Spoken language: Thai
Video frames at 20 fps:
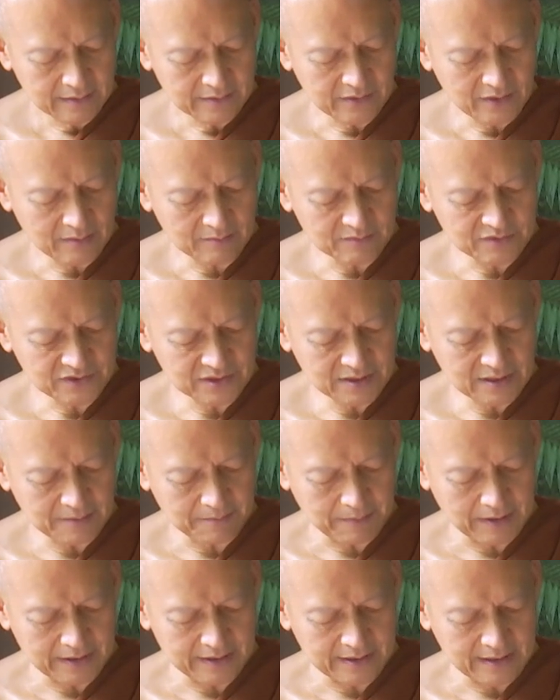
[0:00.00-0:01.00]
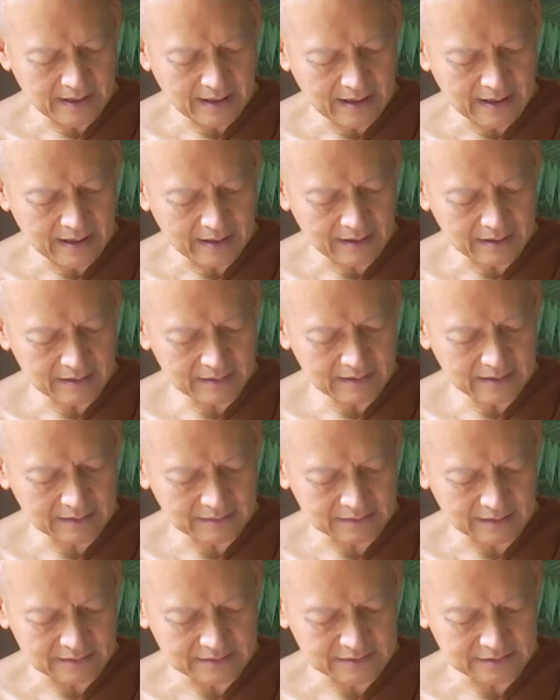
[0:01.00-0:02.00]
ย่อมเชื่อปัญญาเครื่อง
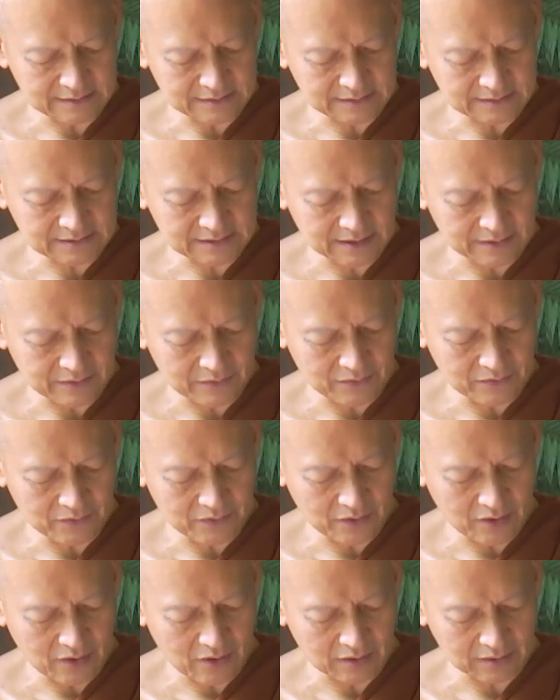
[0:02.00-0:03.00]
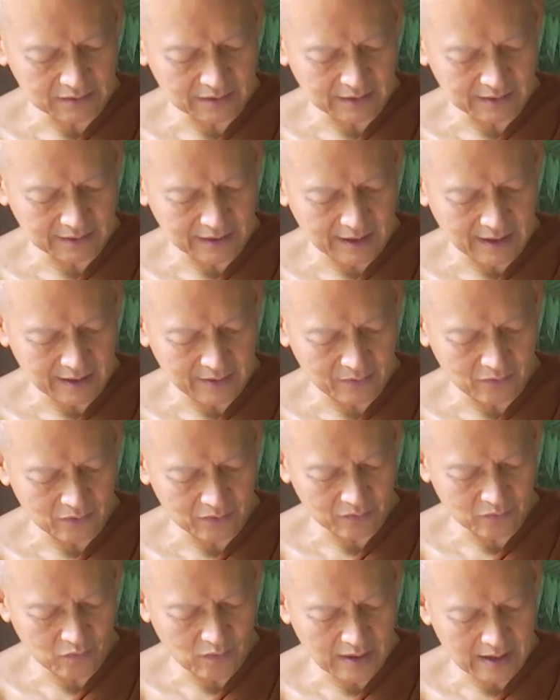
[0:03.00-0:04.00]
ตรัสรู้ของตถาคต
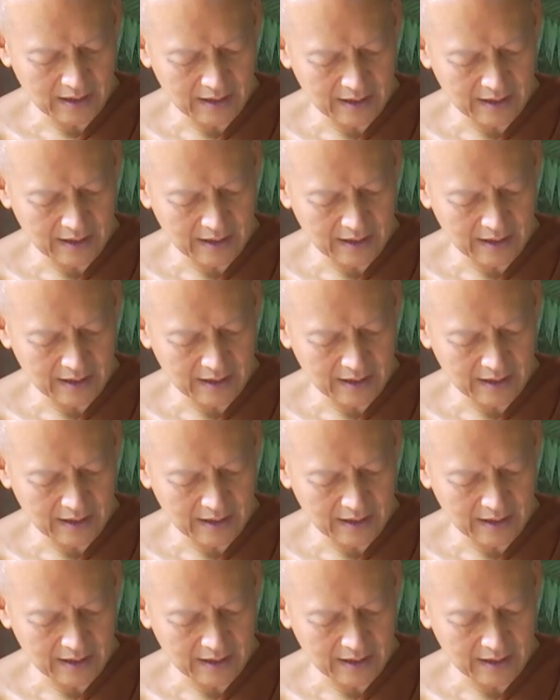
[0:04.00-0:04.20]
ว่า